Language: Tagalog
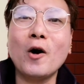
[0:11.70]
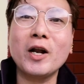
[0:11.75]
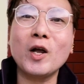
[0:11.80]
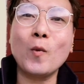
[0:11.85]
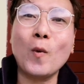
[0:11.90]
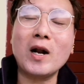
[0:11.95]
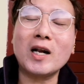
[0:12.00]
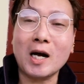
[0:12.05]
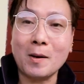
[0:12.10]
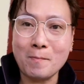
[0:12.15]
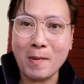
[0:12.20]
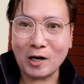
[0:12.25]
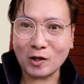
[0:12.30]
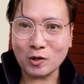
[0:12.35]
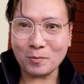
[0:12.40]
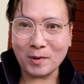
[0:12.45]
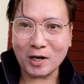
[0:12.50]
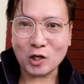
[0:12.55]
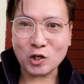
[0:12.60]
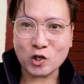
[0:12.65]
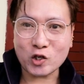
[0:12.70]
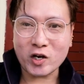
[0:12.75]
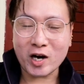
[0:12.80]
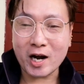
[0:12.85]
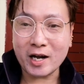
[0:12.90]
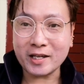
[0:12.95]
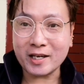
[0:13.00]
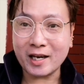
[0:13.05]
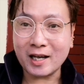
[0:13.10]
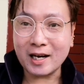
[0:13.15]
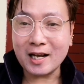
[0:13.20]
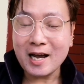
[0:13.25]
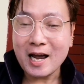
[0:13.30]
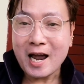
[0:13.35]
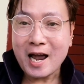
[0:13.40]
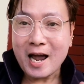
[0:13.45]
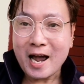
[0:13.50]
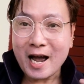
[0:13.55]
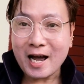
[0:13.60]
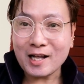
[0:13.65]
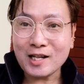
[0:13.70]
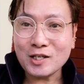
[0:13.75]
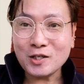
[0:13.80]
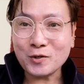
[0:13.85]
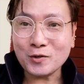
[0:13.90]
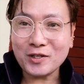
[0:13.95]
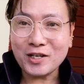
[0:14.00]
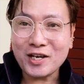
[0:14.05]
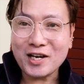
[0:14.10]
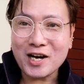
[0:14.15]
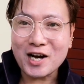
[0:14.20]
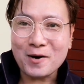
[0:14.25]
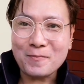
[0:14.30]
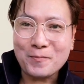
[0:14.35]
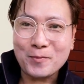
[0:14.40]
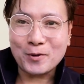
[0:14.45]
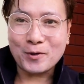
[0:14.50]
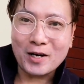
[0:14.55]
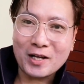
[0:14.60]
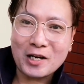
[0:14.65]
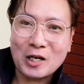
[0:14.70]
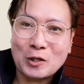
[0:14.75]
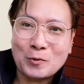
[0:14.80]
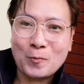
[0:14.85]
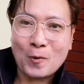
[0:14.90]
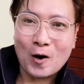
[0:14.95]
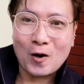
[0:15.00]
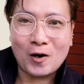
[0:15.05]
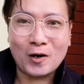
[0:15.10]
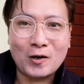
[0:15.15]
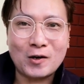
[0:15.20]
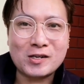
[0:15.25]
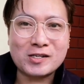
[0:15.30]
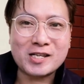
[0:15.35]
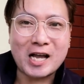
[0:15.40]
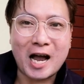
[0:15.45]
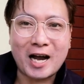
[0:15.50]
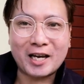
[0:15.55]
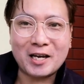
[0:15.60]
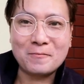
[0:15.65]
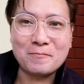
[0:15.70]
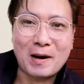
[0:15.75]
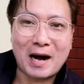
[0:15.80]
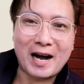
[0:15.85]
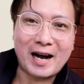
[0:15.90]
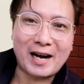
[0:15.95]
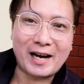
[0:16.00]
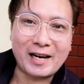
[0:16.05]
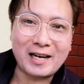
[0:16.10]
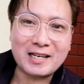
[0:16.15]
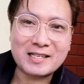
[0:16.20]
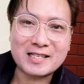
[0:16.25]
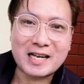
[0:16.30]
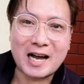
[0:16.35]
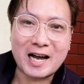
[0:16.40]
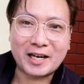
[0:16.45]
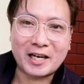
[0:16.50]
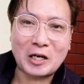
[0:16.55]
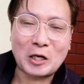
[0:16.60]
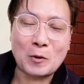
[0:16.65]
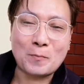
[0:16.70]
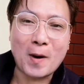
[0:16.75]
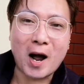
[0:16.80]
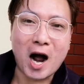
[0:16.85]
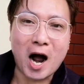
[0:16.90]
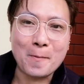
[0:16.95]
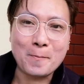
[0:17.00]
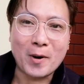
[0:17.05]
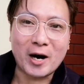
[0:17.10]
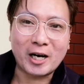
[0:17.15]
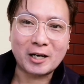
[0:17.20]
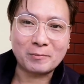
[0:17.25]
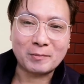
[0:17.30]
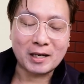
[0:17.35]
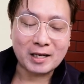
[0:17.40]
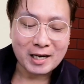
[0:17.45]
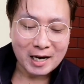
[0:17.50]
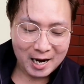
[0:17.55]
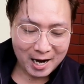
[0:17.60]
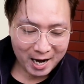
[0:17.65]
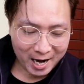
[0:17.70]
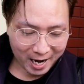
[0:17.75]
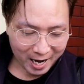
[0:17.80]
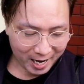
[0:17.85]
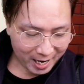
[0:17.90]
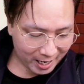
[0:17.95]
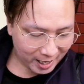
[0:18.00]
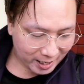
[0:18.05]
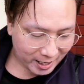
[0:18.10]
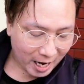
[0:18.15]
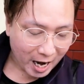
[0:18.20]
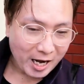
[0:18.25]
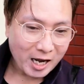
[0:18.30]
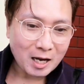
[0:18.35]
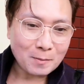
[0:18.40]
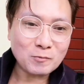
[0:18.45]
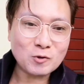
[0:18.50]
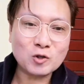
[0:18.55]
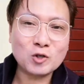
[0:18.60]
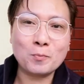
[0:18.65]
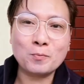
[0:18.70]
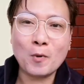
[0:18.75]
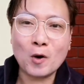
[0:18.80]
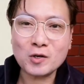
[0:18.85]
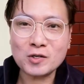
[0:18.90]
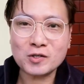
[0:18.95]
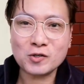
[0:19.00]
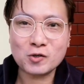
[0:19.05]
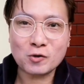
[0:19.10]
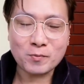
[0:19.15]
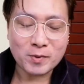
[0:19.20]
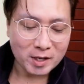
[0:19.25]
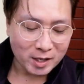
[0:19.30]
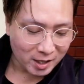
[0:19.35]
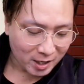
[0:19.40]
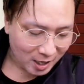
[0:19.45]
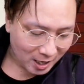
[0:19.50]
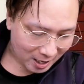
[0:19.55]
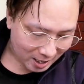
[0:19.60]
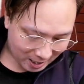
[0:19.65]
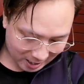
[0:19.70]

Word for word: morning! Welcome back to my channel. And today nga po, andito po ako ngayon sa aking bahay, sa aking pang apartment. And I have supposed to be